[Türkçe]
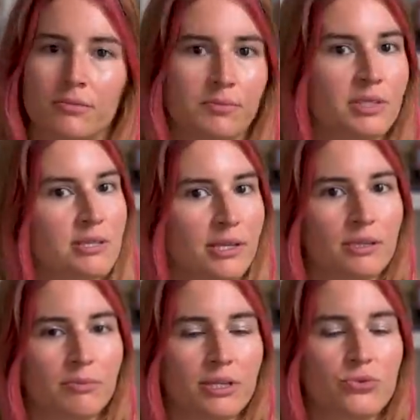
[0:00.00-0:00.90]
biraz
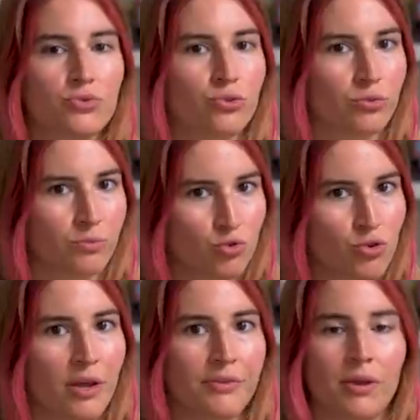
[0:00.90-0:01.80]
ayırmak istiyorum şu
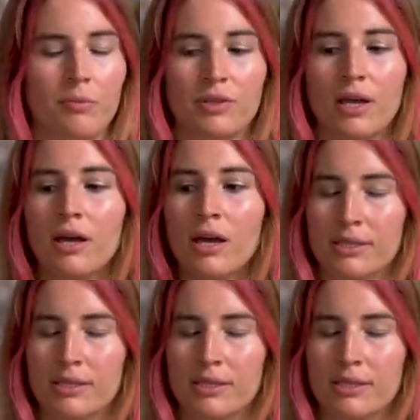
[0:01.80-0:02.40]
anlamda.